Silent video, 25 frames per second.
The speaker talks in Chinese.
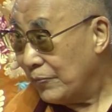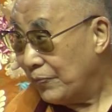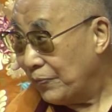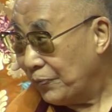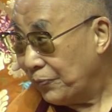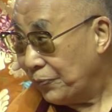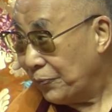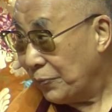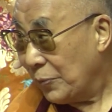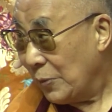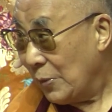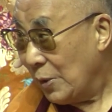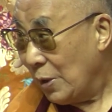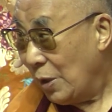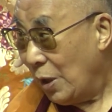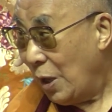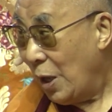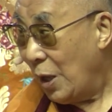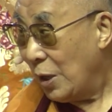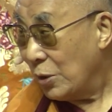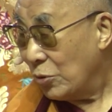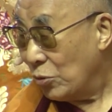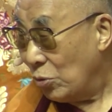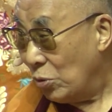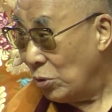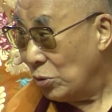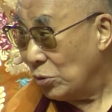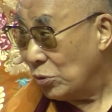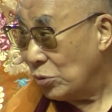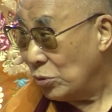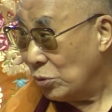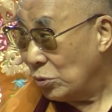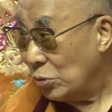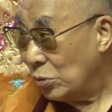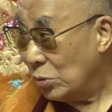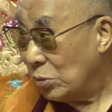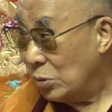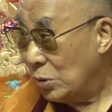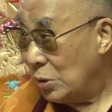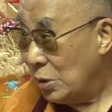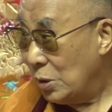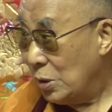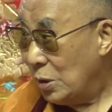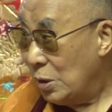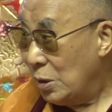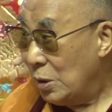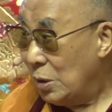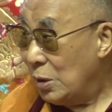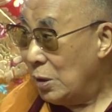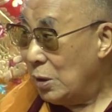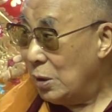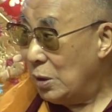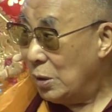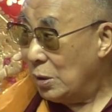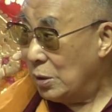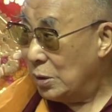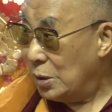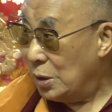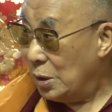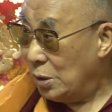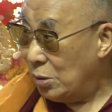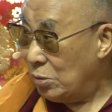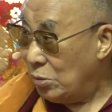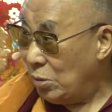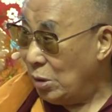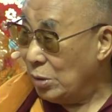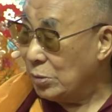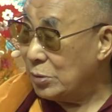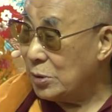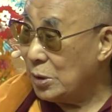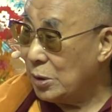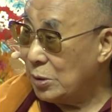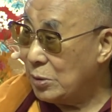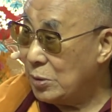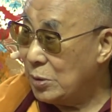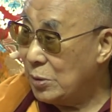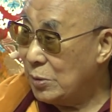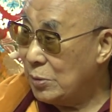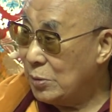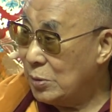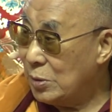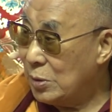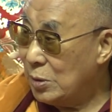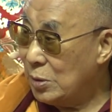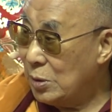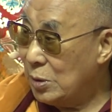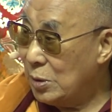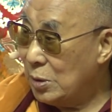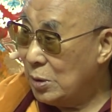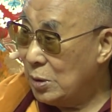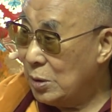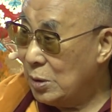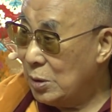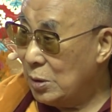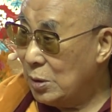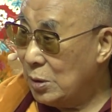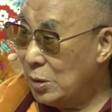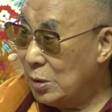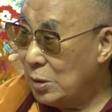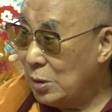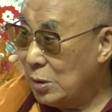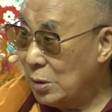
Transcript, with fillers: 六波罗波罗蜜、六波罗蜜，还有